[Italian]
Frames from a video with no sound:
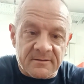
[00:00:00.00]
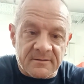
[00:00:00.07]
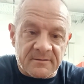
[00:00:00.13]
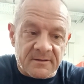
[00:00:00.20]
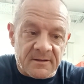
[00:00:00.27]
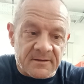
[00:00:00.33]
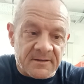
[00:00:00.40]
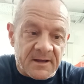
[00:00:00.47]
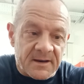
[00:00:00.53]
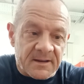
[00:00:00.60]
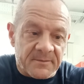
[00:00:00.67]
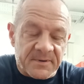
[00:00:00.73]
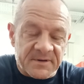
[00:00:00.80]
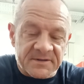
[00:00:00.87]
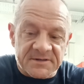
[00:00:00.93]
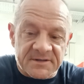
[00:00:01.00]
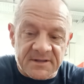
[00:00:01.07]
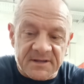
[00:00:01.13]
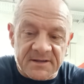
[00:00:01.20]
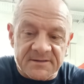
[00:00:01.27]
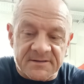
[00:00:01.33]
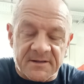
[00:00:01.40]
da dare
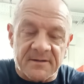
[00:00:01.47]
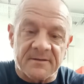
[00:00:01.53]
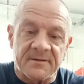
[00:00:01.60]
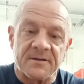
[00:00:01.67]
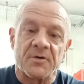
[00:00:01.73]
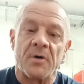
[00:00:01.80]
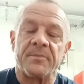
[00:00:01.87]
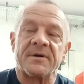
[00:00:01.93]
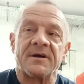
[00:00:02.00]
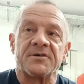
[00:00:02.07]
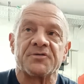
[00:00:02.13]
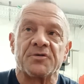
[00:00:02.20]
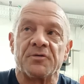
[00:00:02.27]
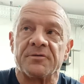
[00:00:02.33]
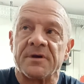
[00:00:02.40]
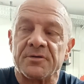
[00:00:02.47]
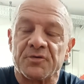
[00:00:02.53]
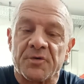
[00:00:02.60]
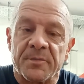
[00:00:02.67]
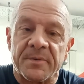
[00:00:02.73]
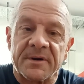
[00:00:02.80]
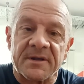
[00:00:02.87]
precedenza, il doping è solo un
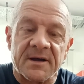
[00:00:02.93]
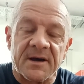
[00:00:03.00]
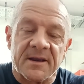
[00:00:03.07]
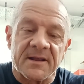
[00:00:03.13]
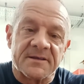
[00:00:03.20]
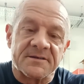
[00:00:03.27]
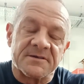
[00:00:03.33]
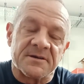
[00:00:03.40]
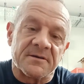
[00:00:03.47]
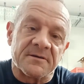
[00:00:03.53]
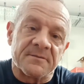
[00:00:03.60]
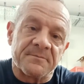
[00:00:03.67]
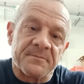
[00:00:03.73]
aiuto per chi gareggia.